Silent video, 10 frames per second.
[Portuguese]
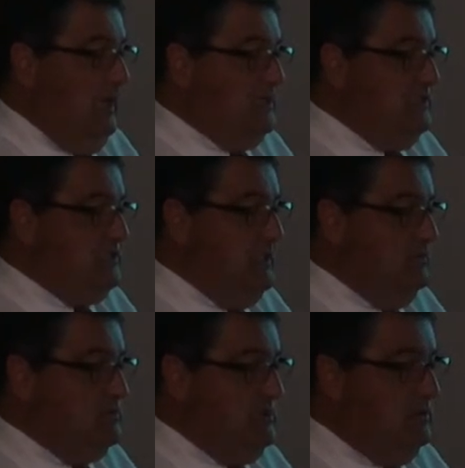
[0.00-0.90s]
A gente tem
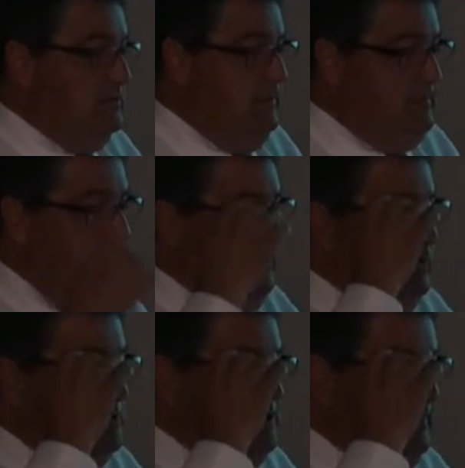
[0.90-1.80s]
um centro de
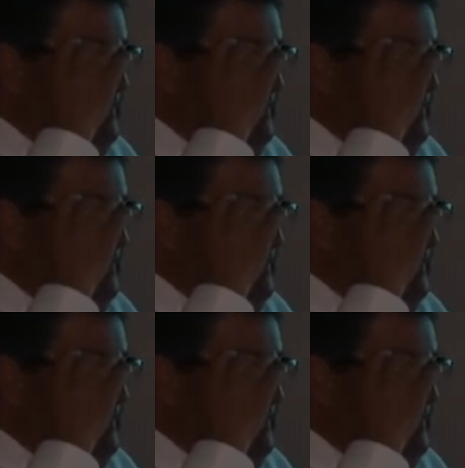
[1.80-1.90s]
epidemiologia,